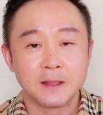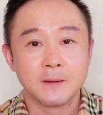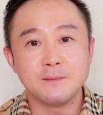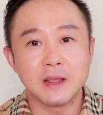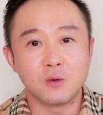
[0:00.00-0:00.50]

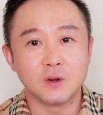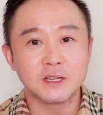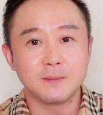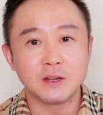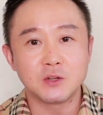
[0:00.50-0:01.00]
在美国
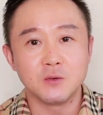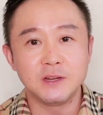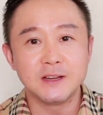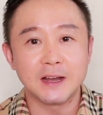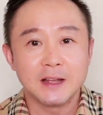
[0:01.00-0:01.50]
这边就
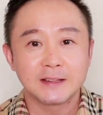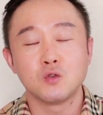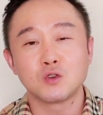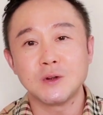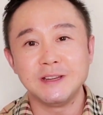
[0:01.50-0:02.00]
医呢，
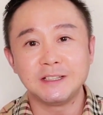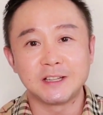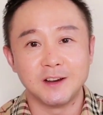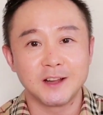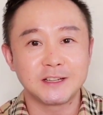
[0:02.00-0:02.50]
如果说您
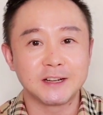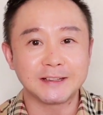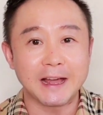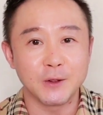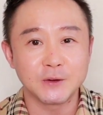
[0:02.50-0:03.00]
得了这个
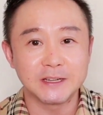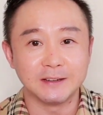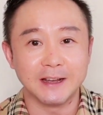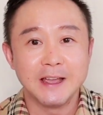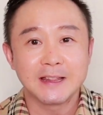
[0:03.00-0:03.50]
大流
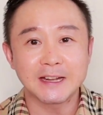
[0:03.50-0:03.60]
行呢，